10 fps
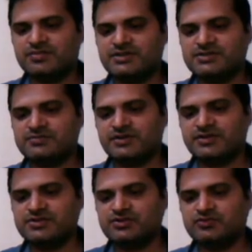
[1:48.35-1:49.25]
प्लस
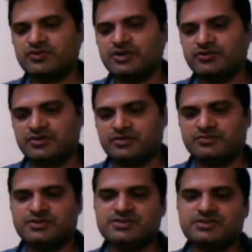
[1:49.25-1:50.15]
माइनस टू आयोटा
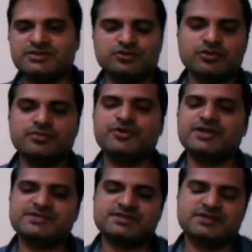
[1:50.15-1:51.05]
मीन्स ये दो पॉइंट
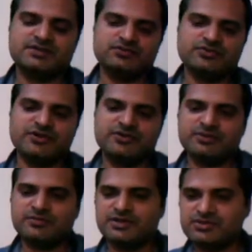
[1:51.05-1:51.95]
ऐसे हैं टू आयोटा
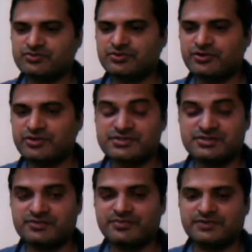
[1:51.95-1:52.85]
एंड माइनस टू आयोटा
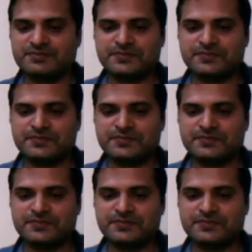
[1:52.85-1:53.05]
जहाँ पे